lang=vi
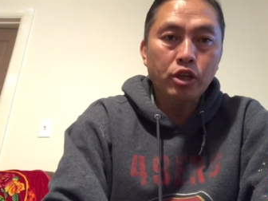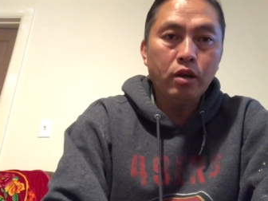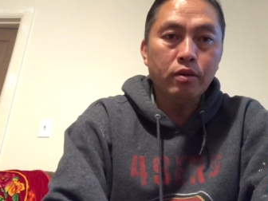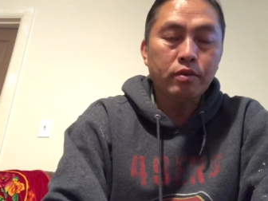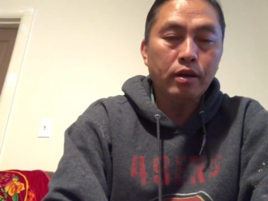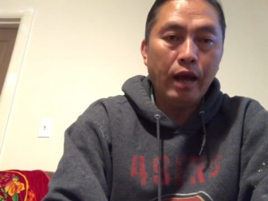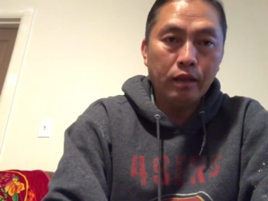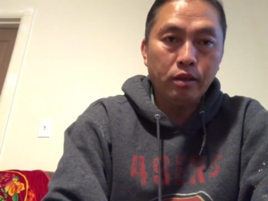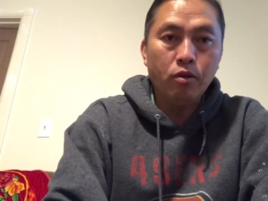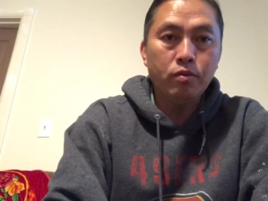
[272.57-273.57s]
chờ
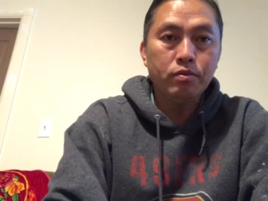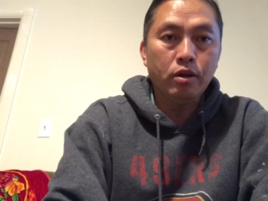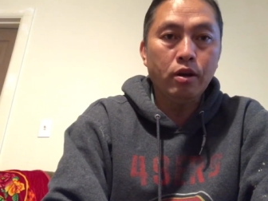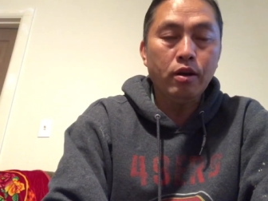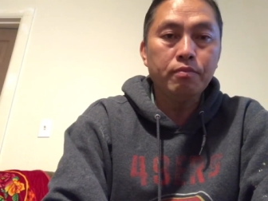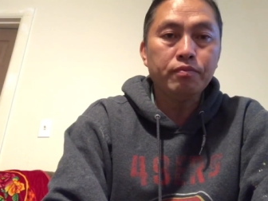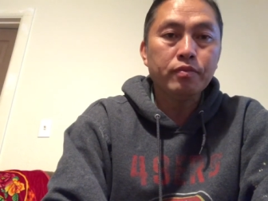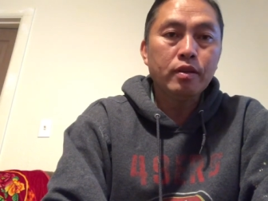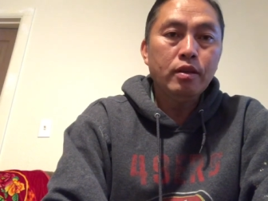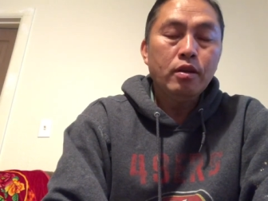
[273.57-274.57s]
ăn tao nó
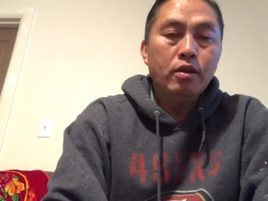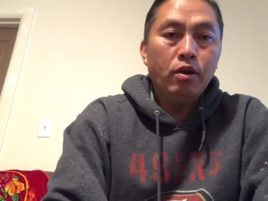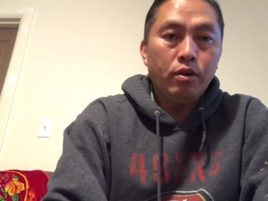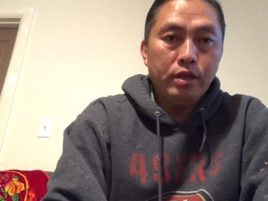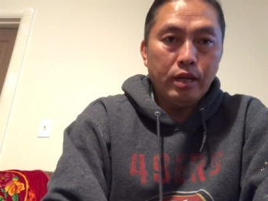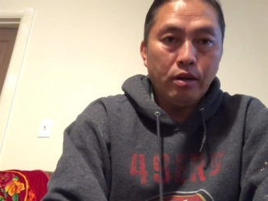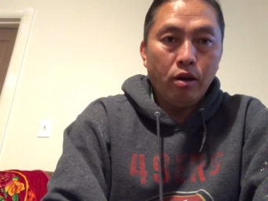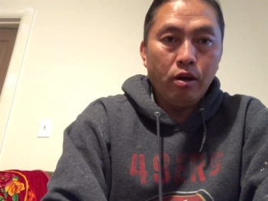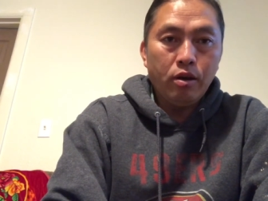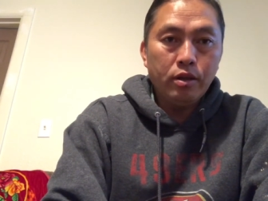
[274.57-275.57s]
họ nhìn
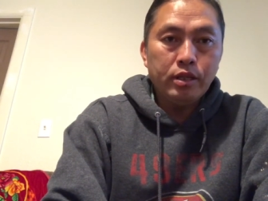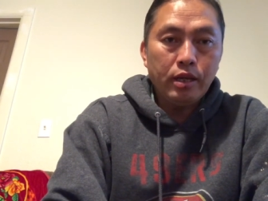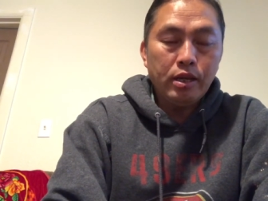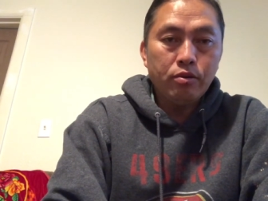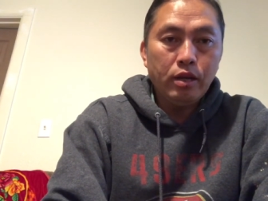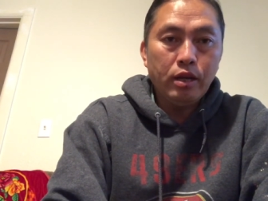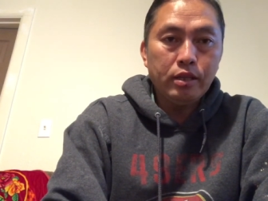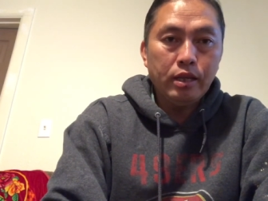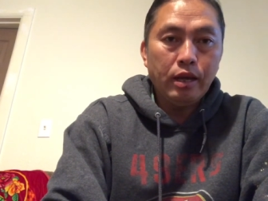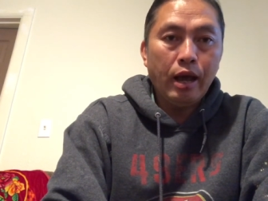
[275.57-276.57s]
nó nó chỉ khi đó
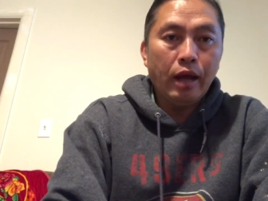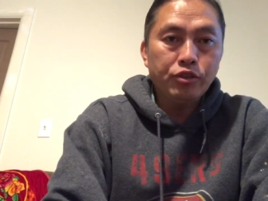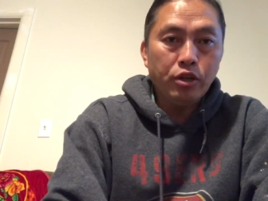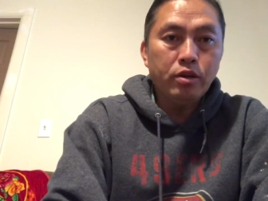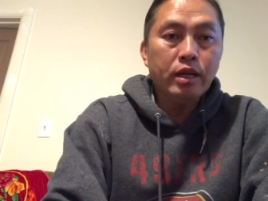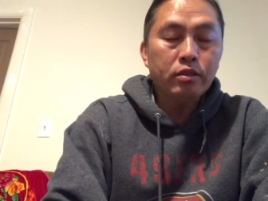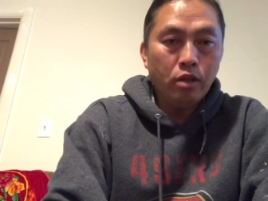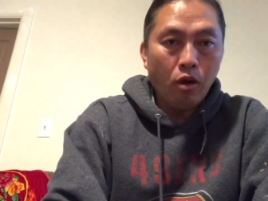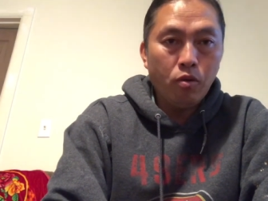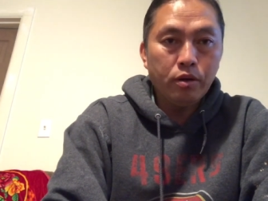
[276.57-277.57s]
nè thì á chờ
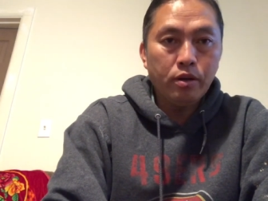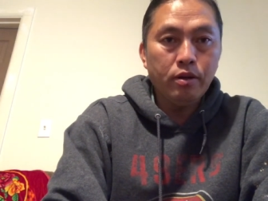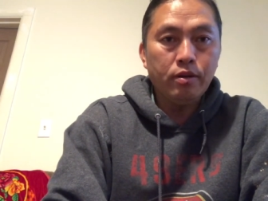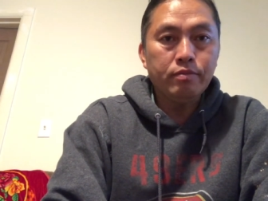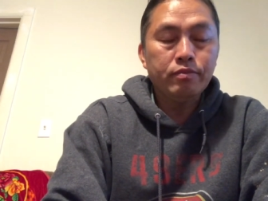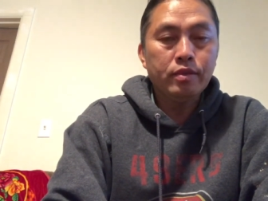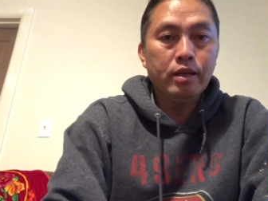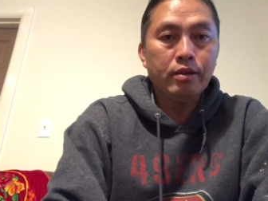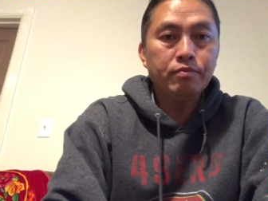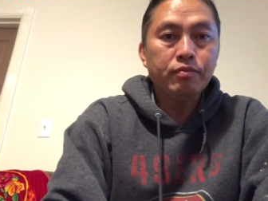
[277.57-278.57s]
năng tao rồi nữa
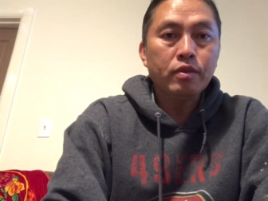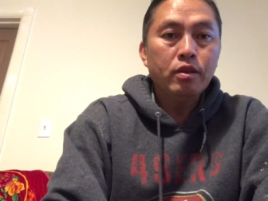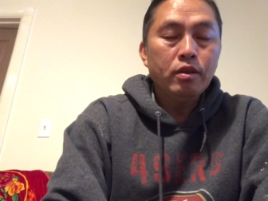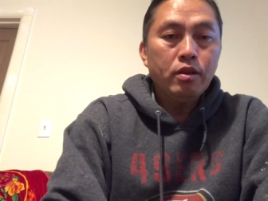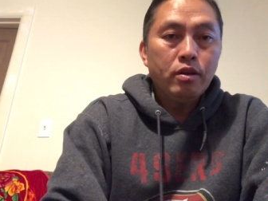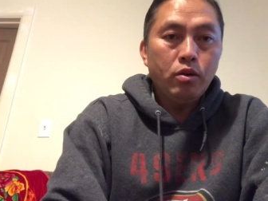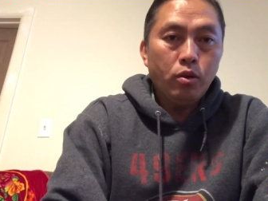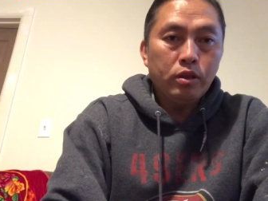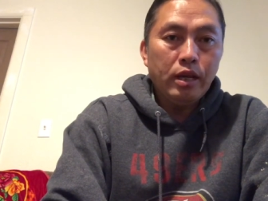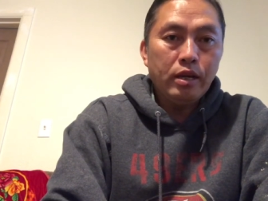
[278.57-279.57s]
nè
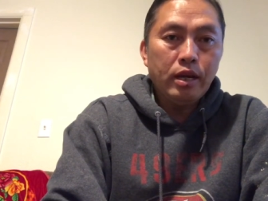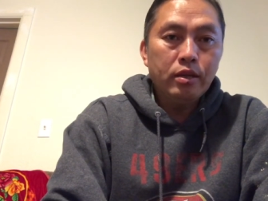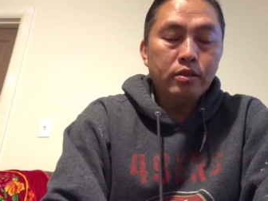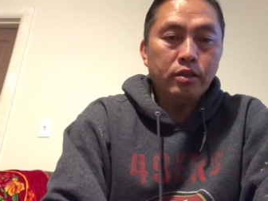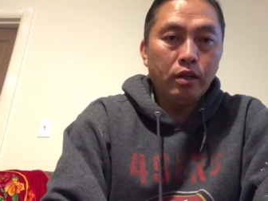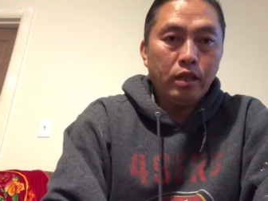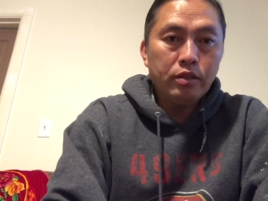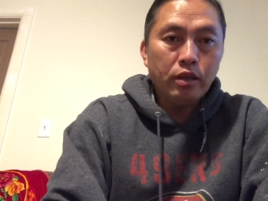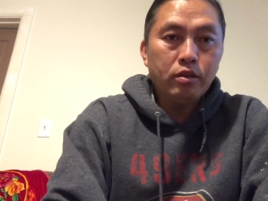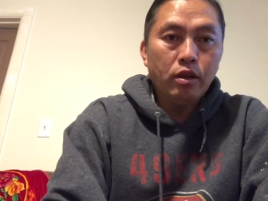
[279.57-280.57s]
luôn tên năng chờ
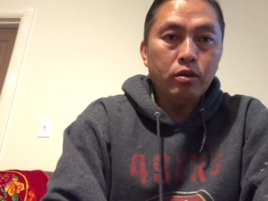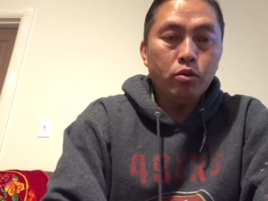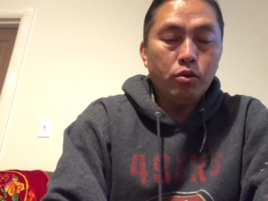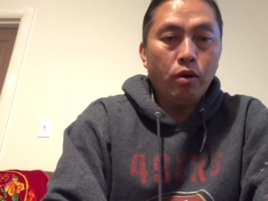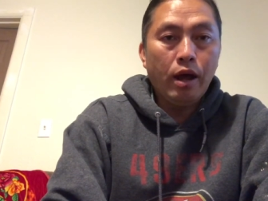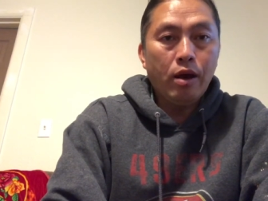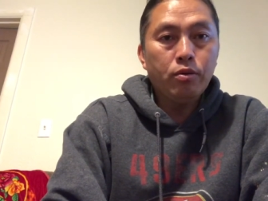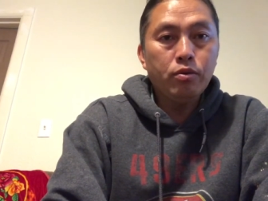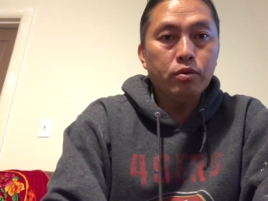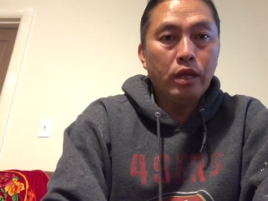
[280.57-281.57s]
tết chờ tôi yêu á
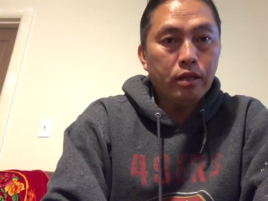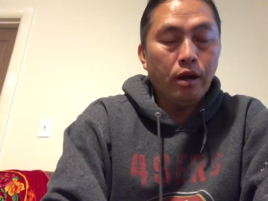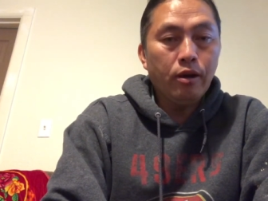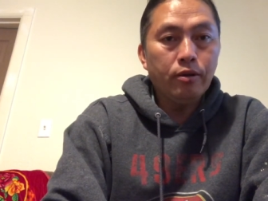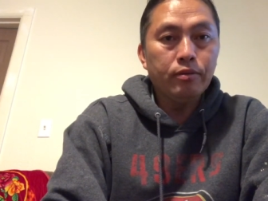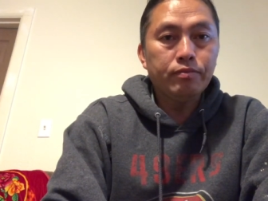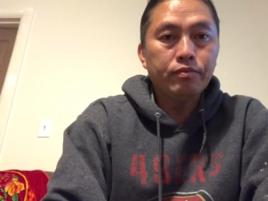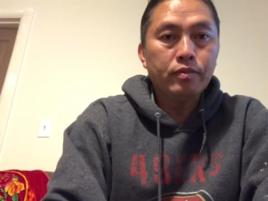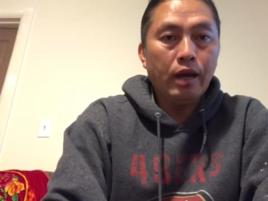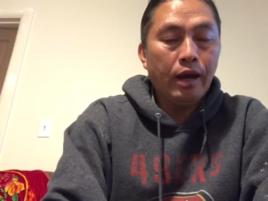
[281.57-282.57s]
họ yêu tết chờ
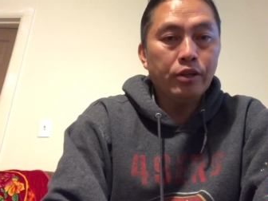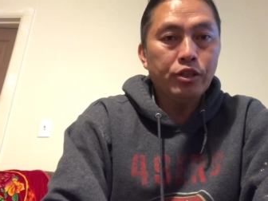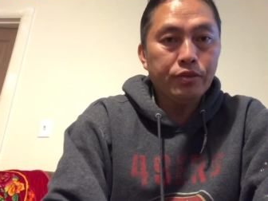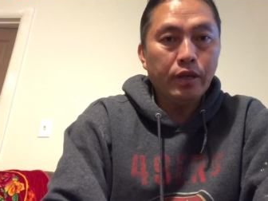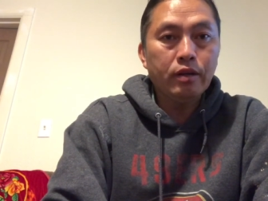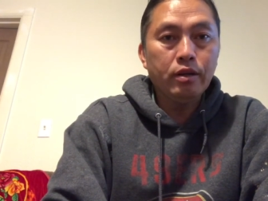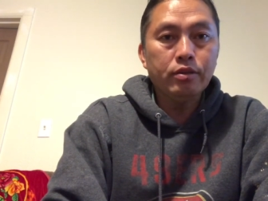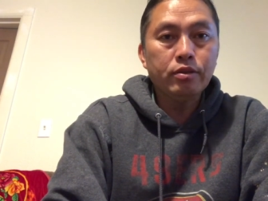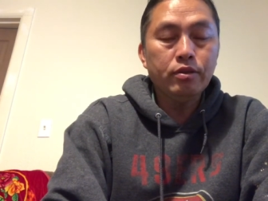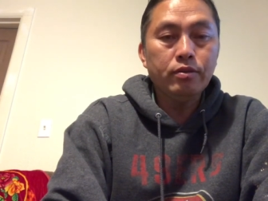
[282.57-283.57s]
á xích răng
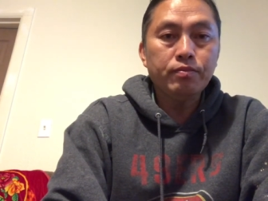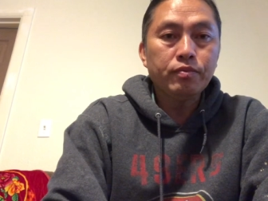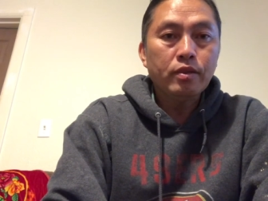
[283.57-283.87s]
lại xưa